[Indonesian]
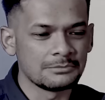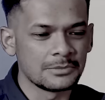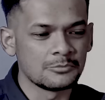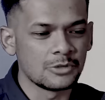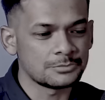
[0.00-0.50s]

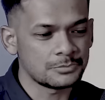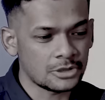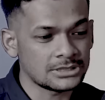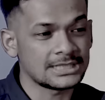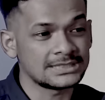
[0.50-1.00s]
membuat
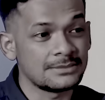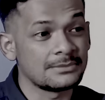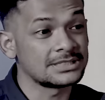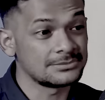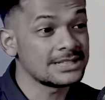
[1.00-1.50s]
protesnya
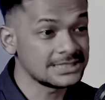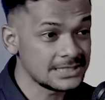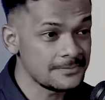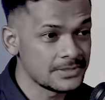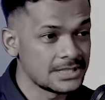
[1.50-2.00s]

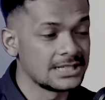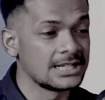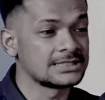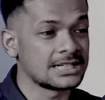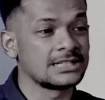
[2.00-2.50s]
masing-masing okay. dengan cara